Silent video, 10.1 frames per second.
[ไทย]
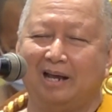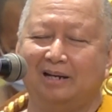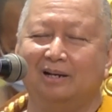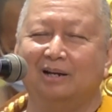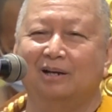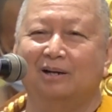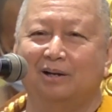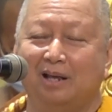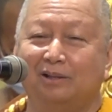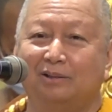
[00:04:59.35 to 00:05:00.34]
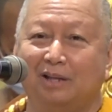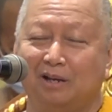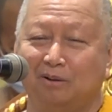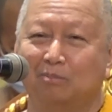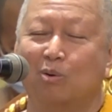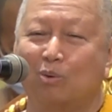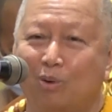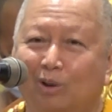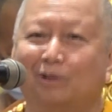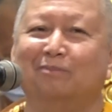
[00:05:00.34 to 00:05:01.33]
น นิติบุค
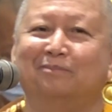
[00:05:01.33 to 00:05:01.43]
คล